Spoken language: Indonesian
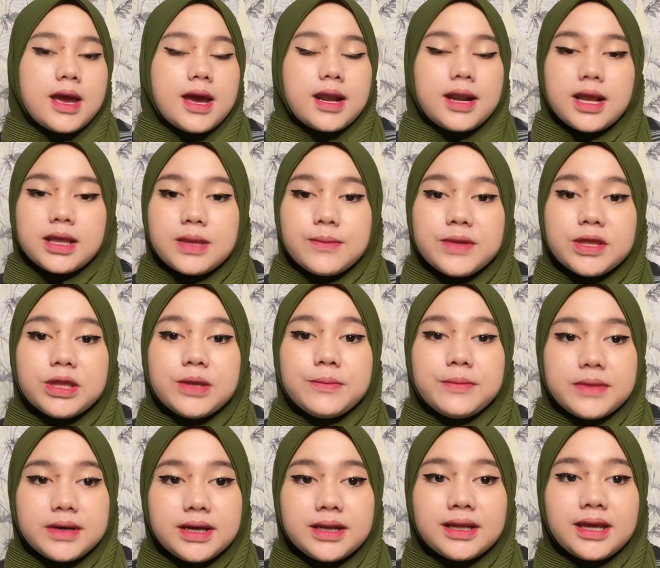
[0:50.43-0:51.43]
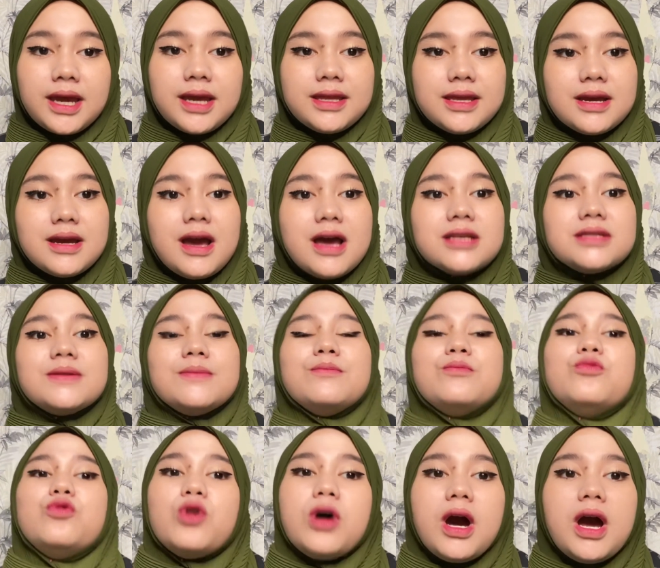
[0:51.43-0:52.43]
Nah teman-teman kayaknya nggak
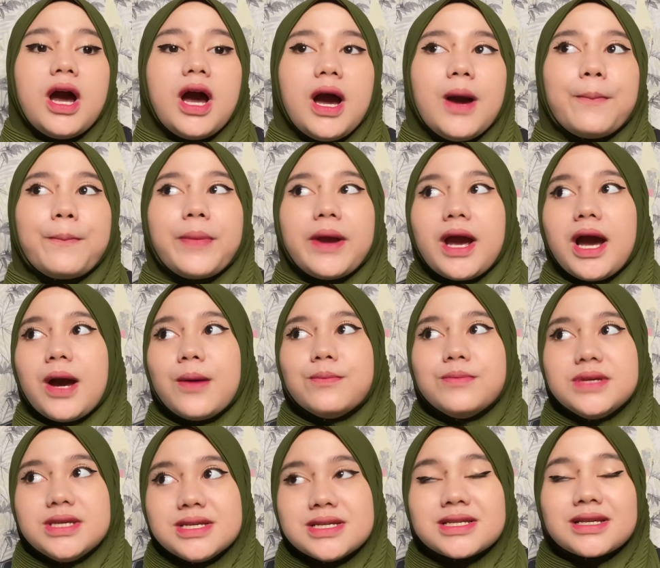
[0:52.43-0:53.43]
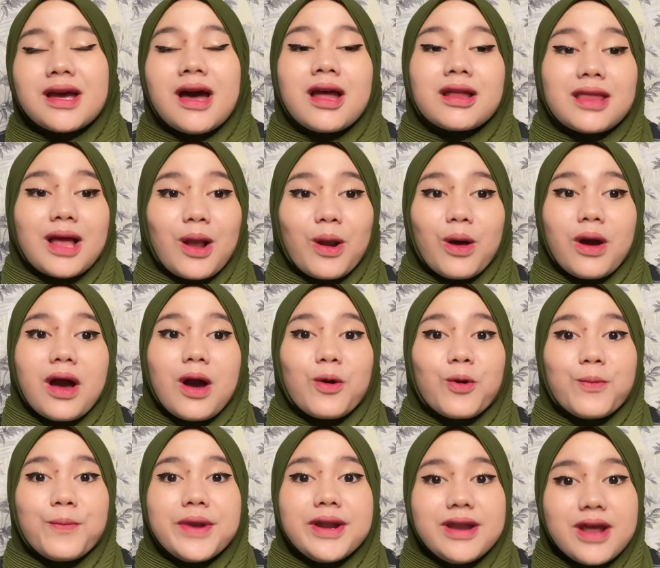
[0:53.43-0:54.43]
semua sampai habis katalog
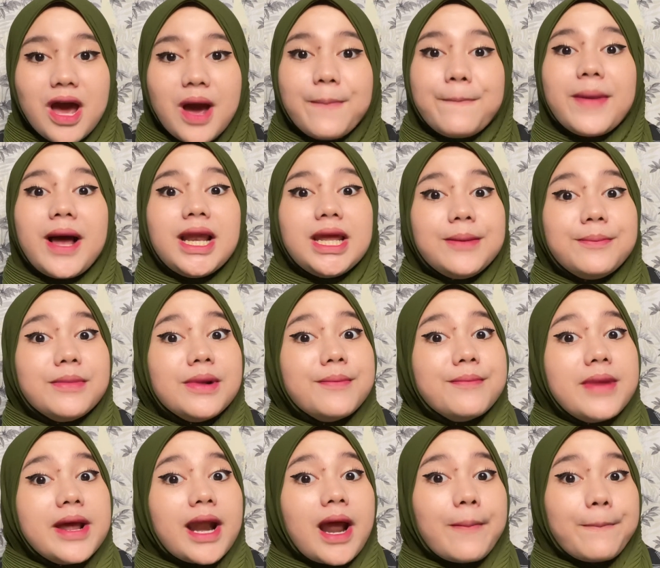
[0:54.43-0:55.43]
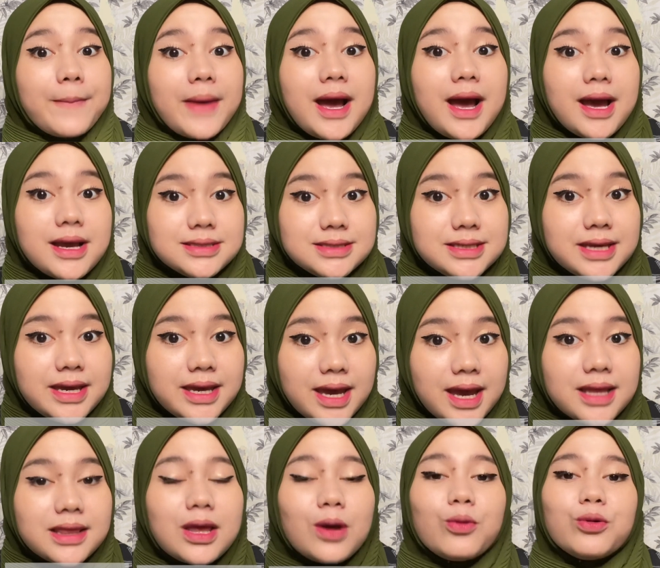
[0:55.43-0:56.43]
aku bedah paling beberapa aja
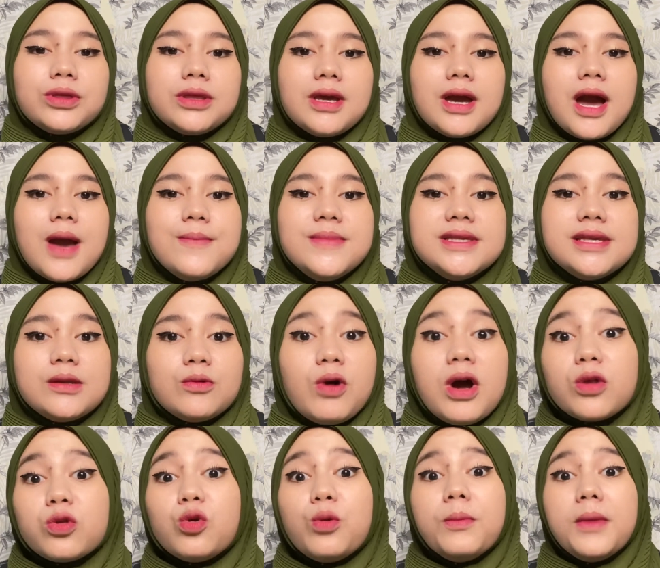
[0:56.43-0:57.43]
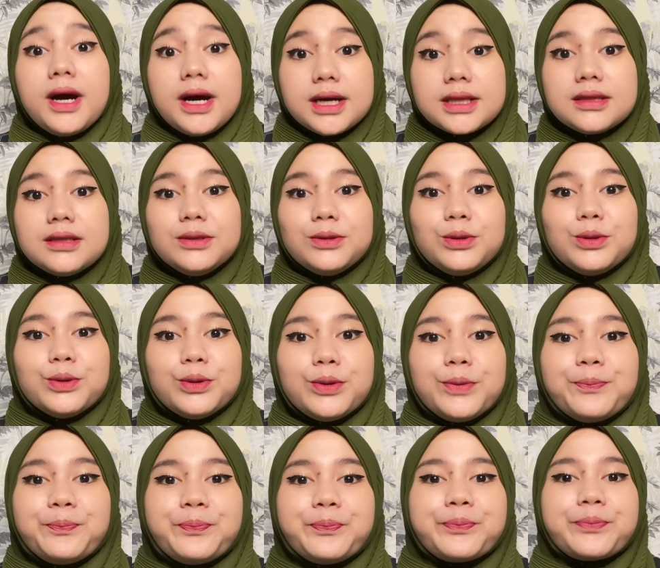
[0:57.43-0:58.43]
ya takutnya ngabisin waktu banget gitu
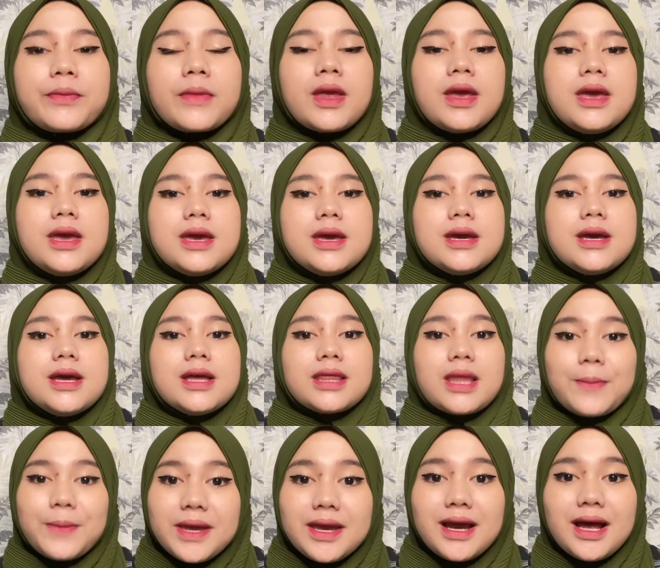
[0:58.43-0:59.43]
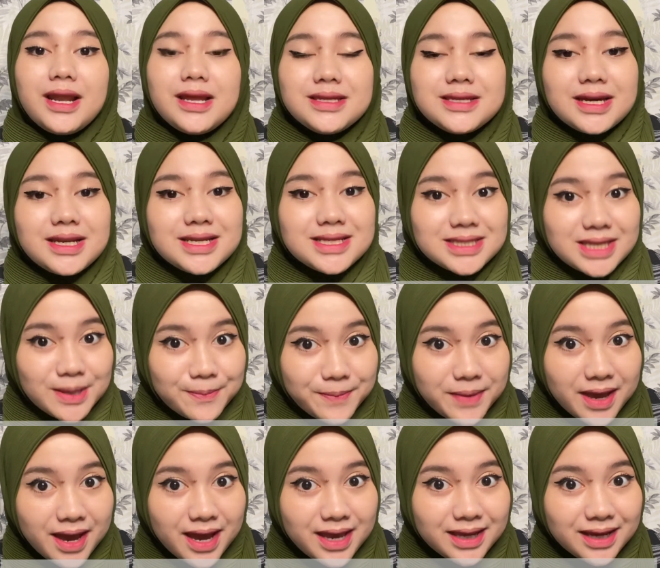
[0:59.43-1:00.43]
tapi kalian jangan di skip
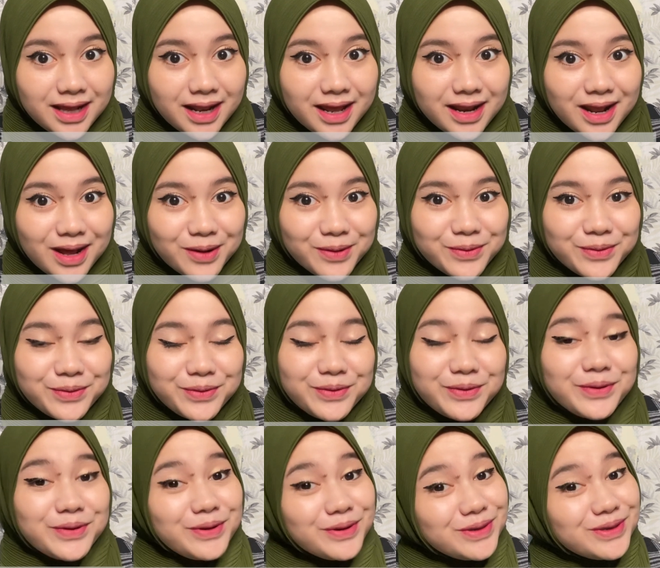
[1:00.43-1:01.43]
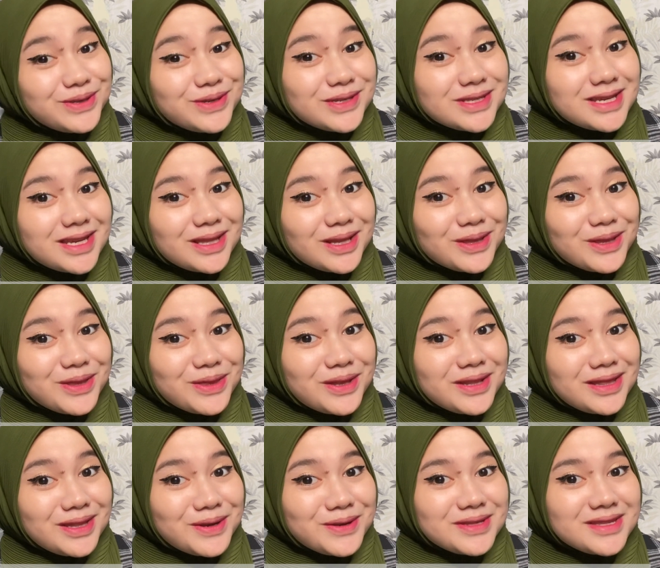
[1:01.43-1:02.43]
ya iklan aku. Yuk cus kita
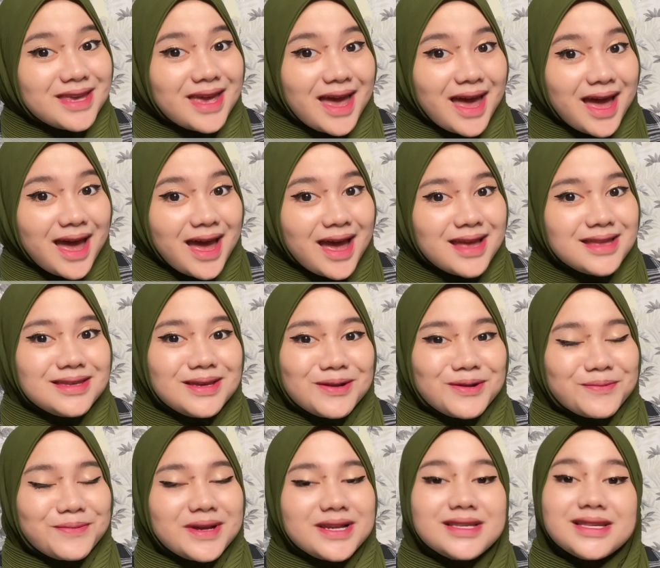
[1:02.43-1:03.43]
tonton terus ya. Jangan lupa di